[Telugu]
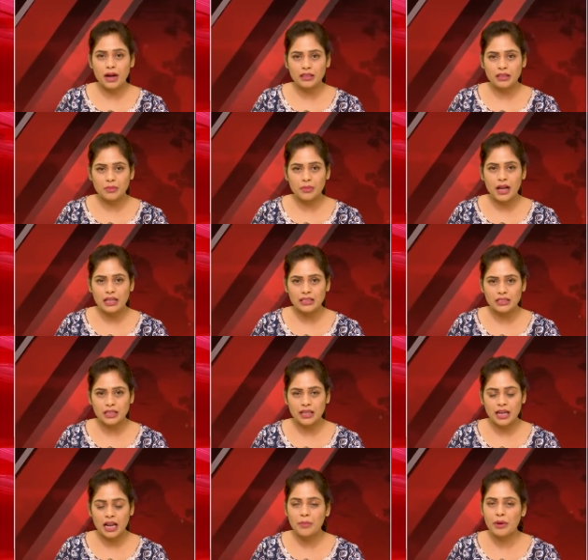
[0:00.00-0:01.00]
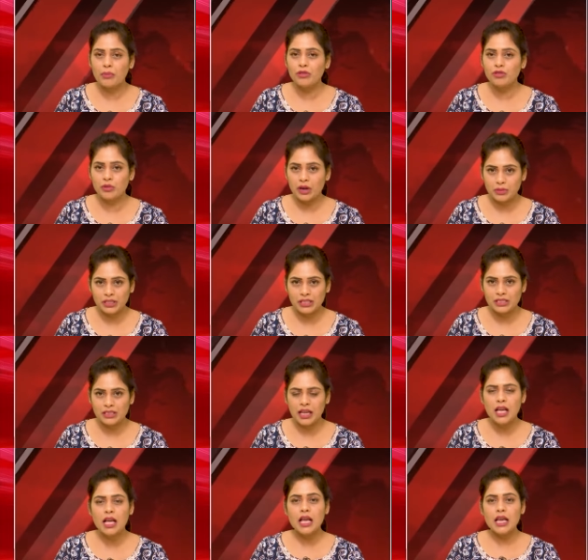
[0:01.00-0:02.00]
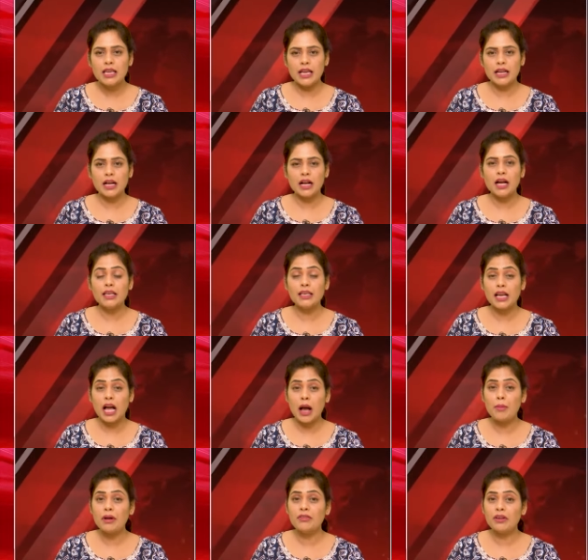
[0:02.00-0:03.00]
మాత్రమే హాజరయ్యేలా ప్రభుత్వం అనుమతిస్తే ఏకంగా యాభై